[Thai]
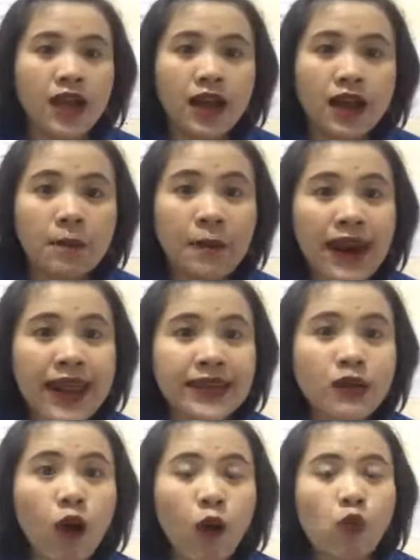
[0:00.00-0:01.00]
เมล็ด
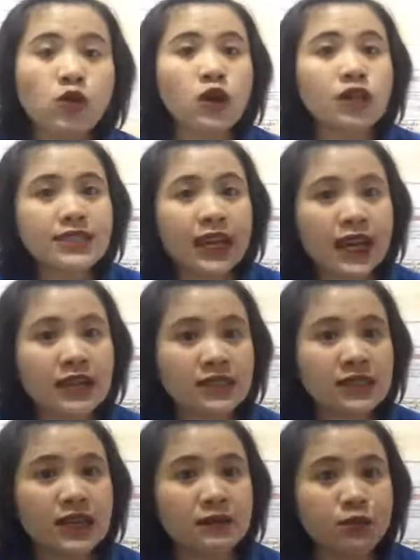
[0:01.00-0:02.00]
ของคุณก็เจริญ
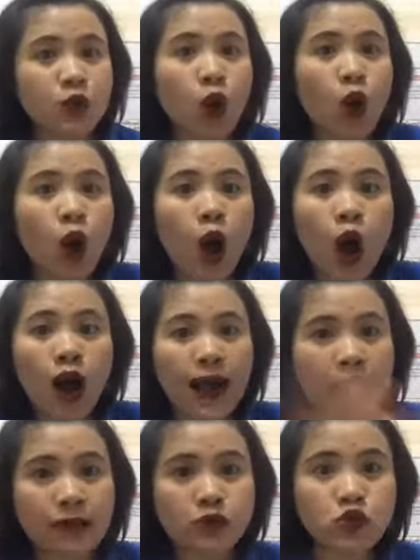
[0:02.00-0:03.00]
เติบโตงอกงา
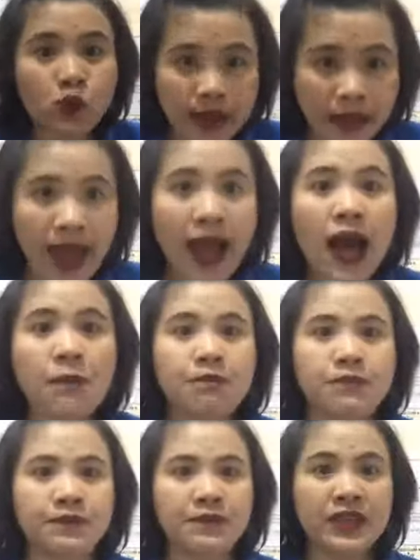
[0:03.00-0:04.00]
มสวยงาม
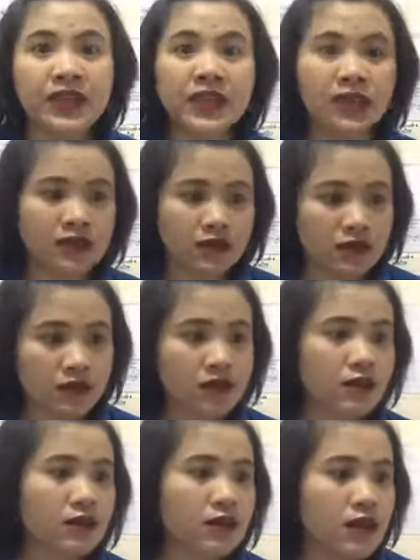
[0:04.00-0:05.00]
นี่
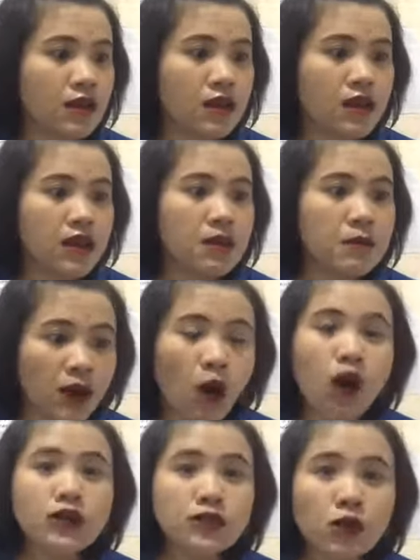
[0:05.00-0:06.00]
มันข้
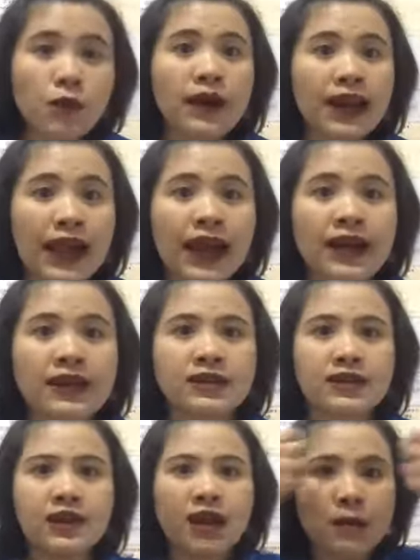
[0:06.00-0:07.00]
อส่งพลัง
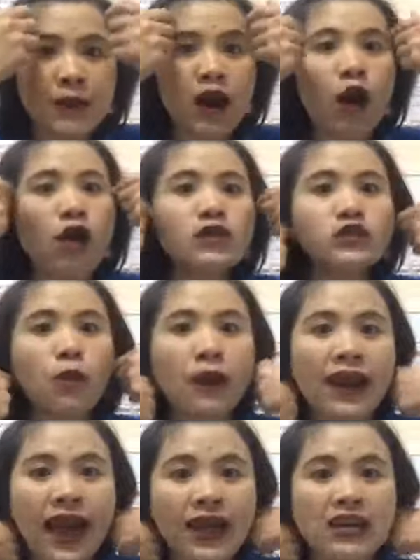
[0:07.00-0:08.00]
มันข้อส่งพ
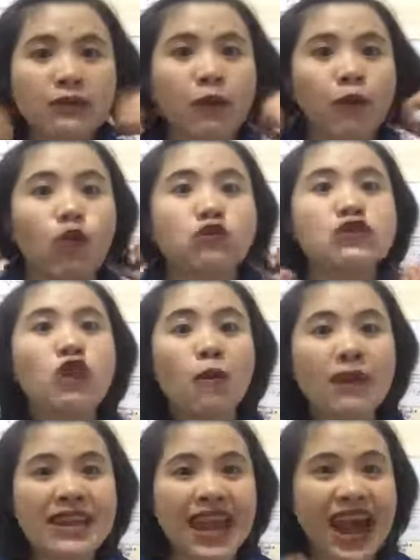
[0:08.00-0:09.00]
ลังคือแบบคุณต้องบ
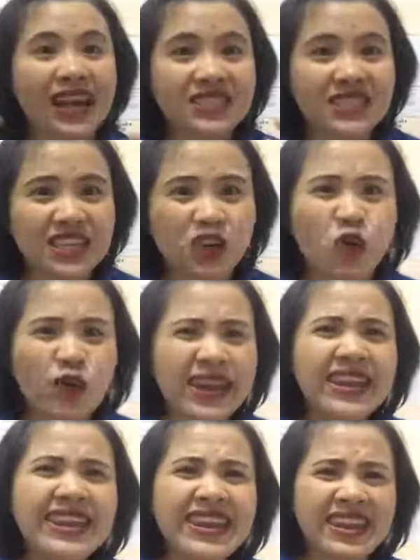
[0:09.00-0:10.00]
ริหารจิตคุณให้
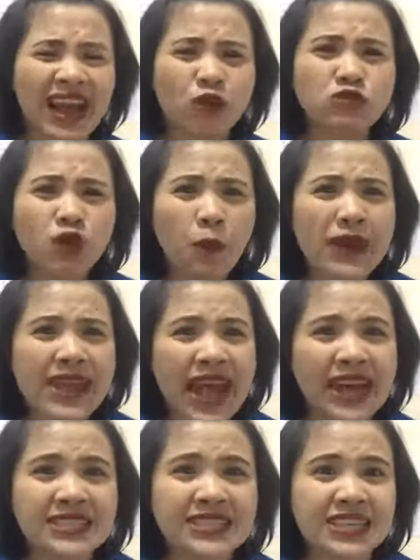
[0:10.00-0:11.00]
ดีอ่ะคุณต้องบริหาร
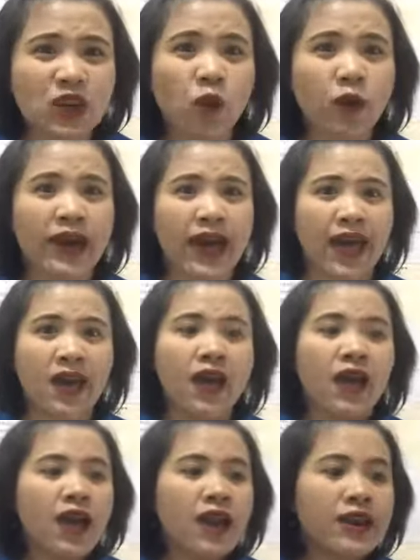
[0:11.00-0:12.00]
จิตคุณอ่ะ
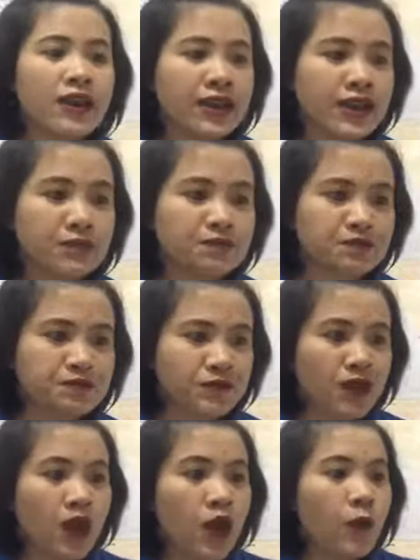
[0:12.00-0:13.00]
แล้วทีนี้
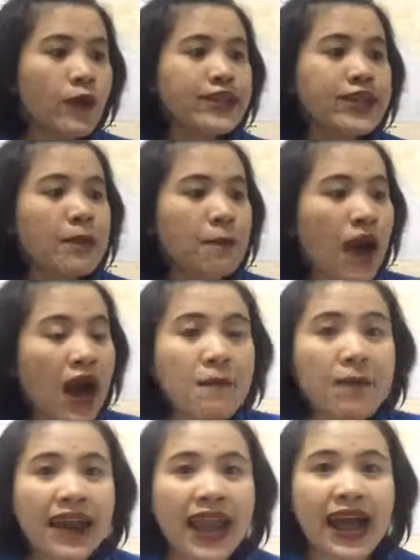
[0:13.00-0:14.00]
วิธีเพิ่ม
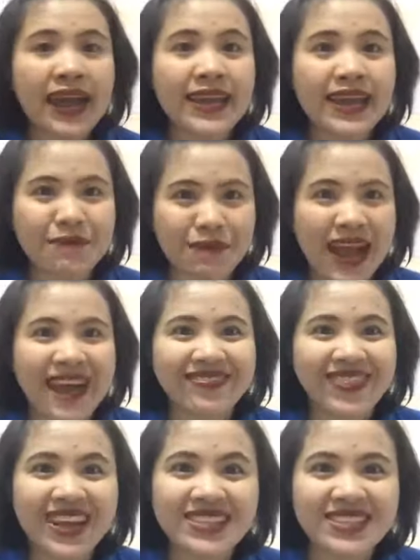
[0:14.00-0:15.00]
พลังให้กับการ
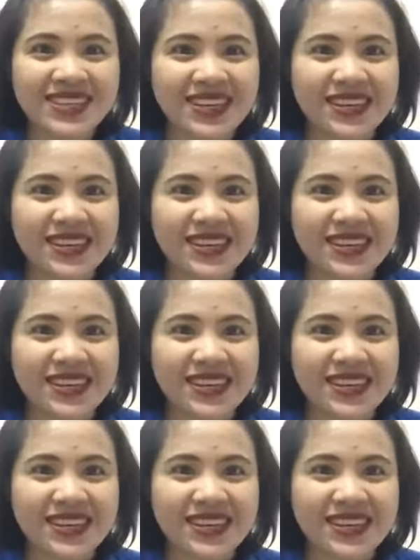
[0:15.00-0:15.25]
ตั้งจิต